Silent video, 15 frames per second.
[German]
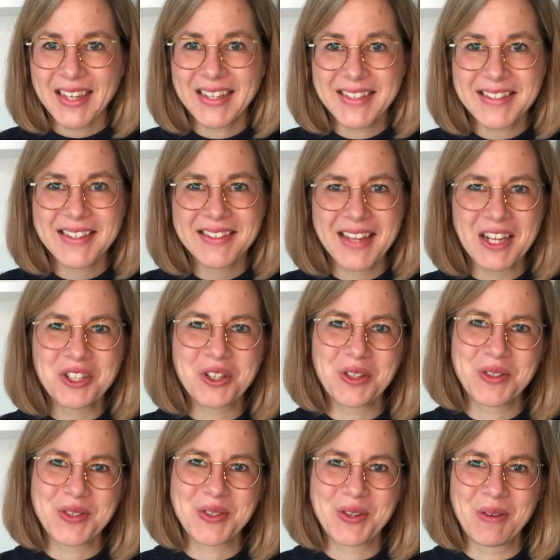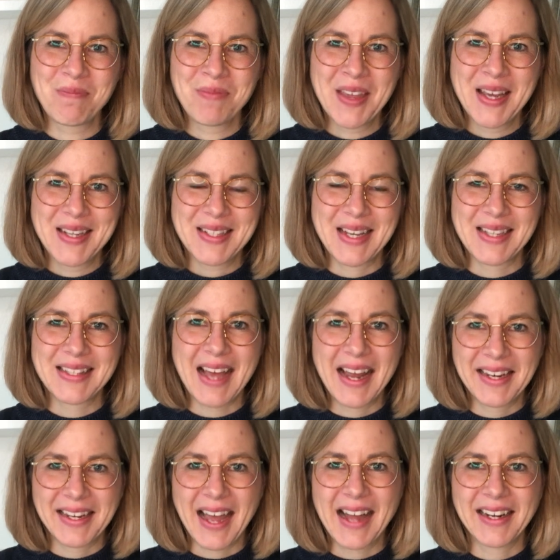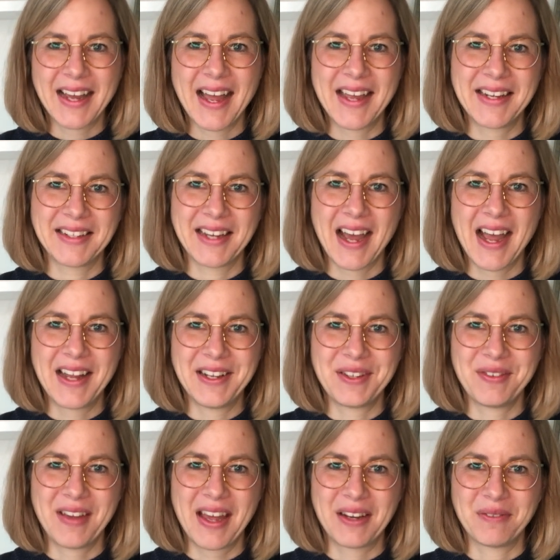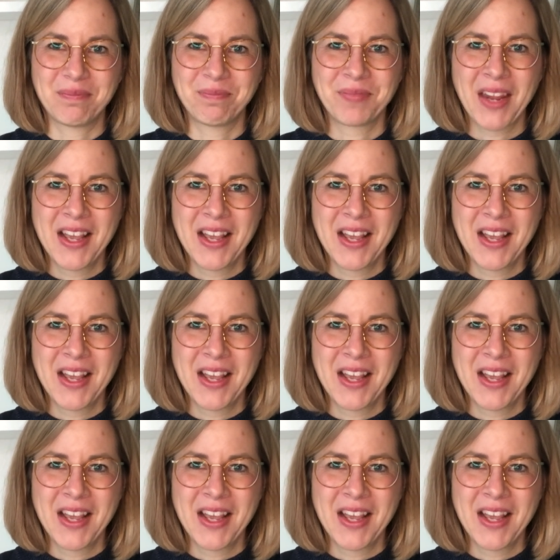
ist es jetzt schon so, dass alle Krankheiten geheilt werden,